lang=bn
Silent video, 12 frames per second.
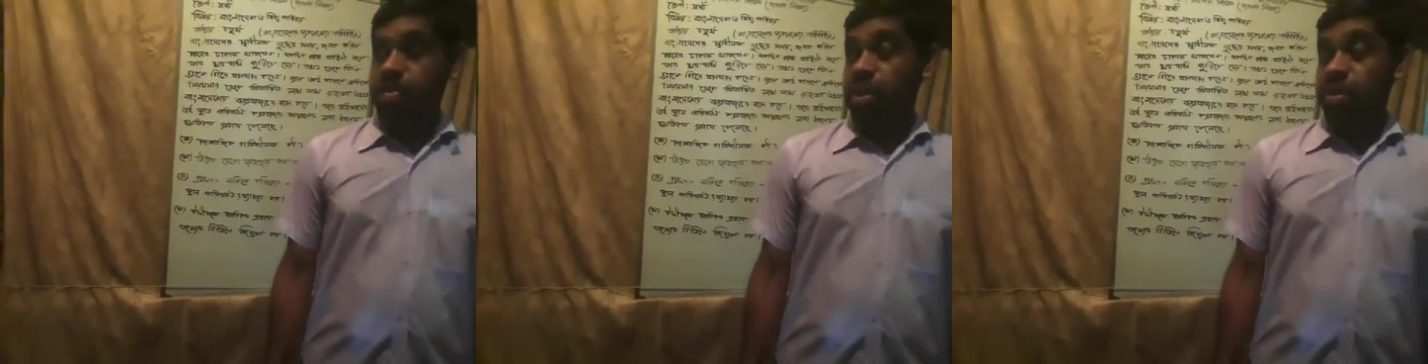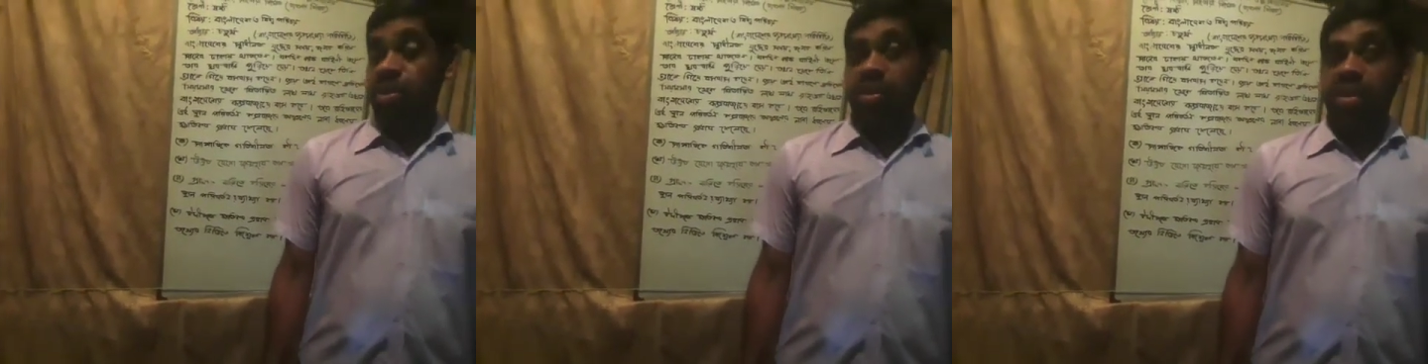
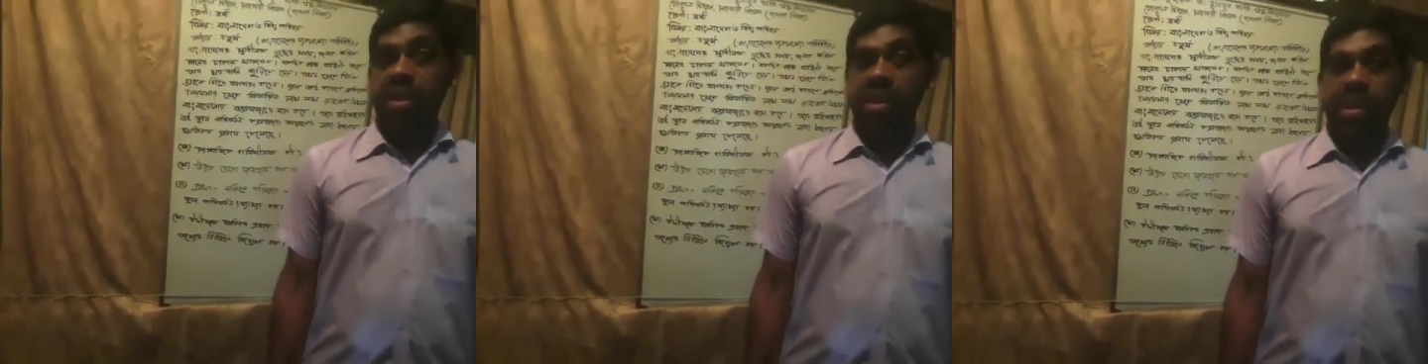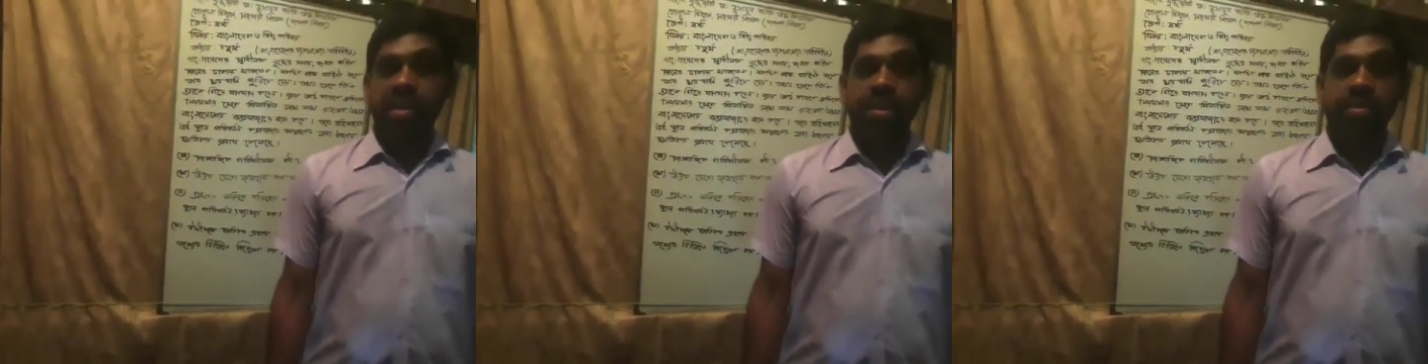প্রিয়
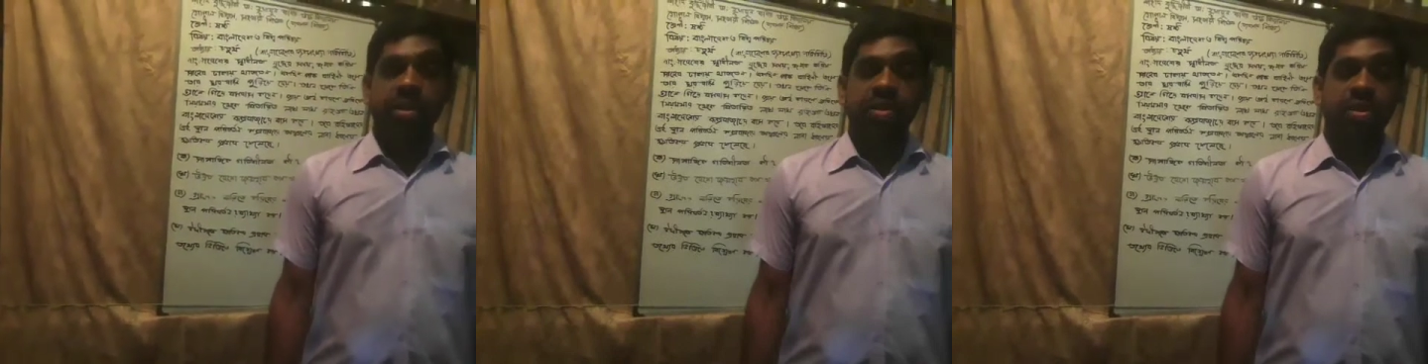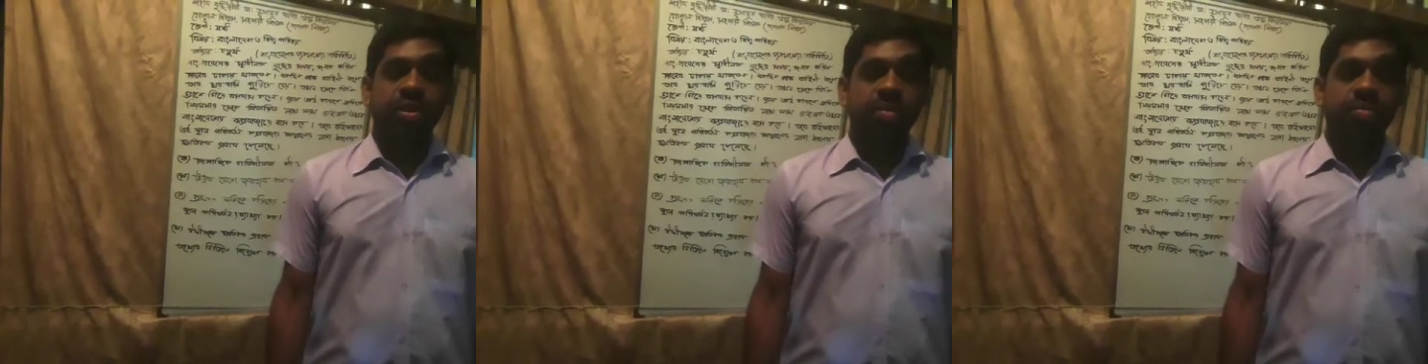
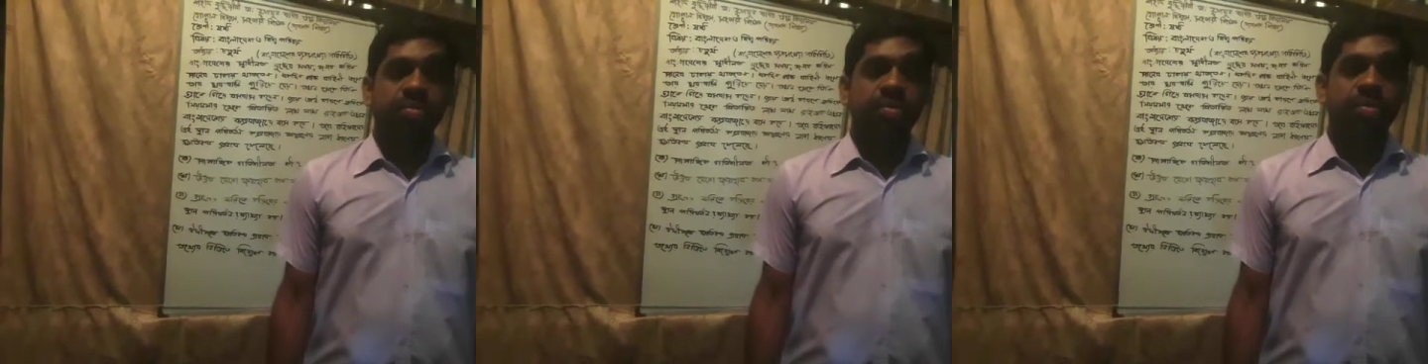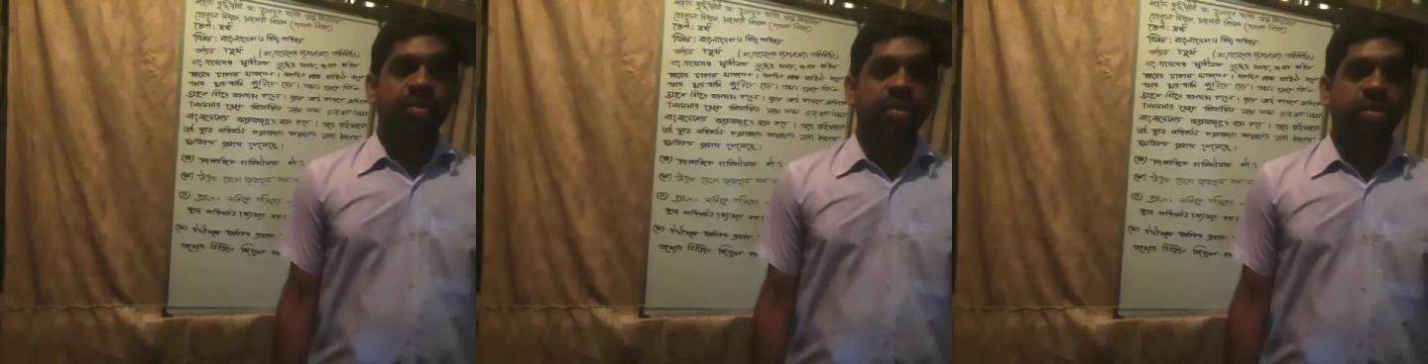শিক্ষার্থীবৃন্দ
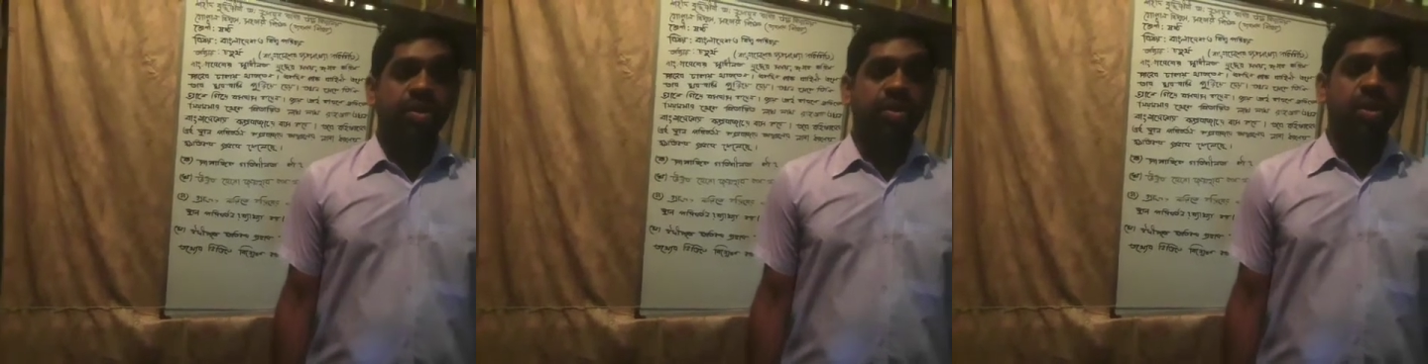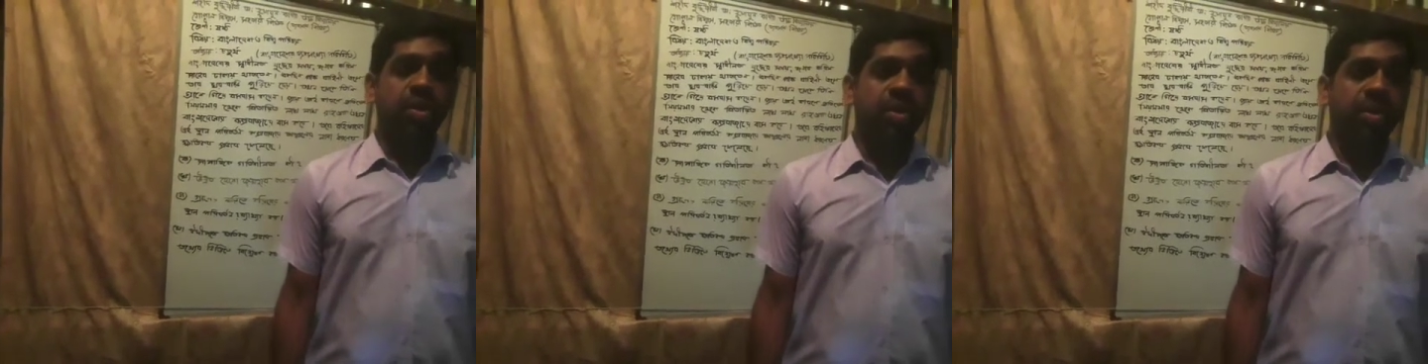
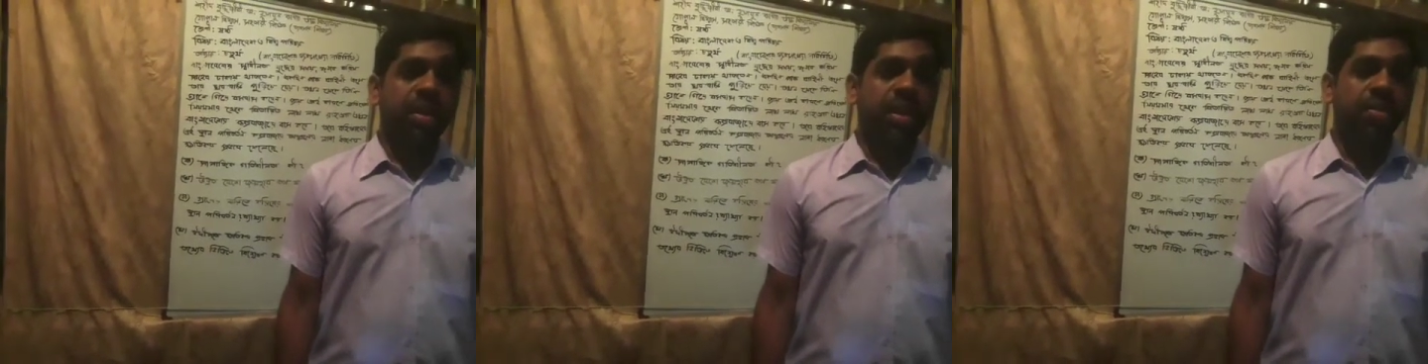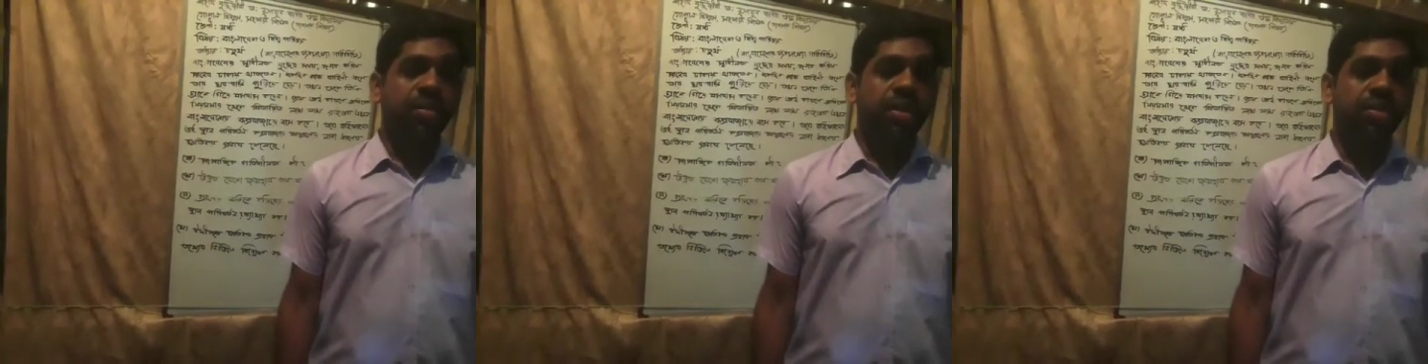তোমরা সবাই
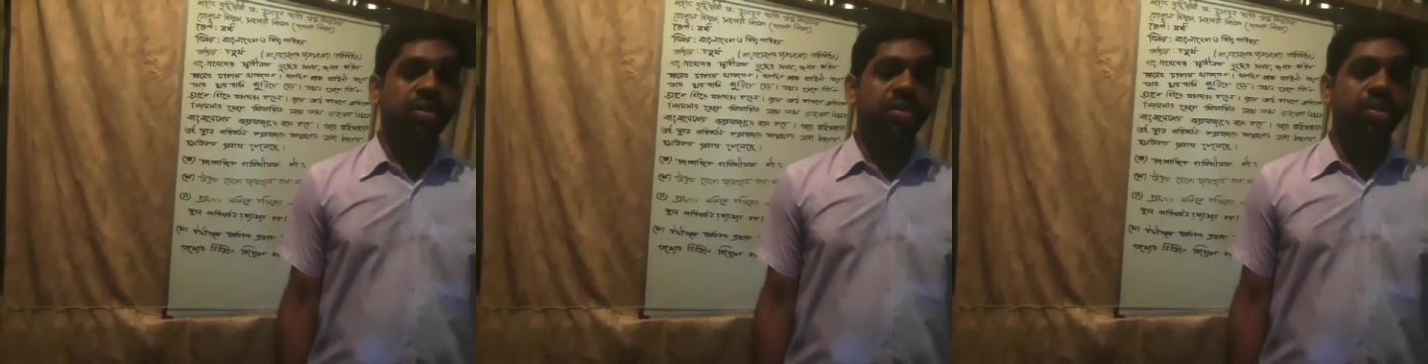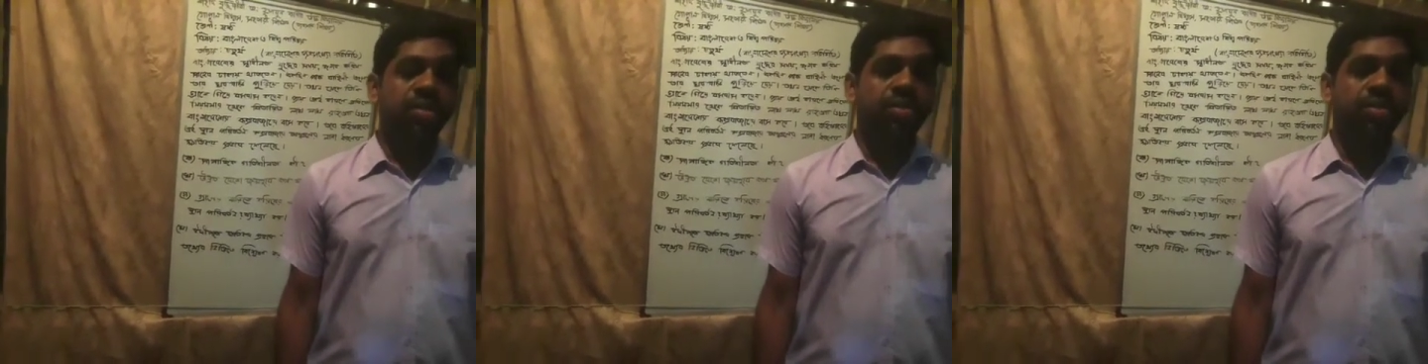কেমন আছো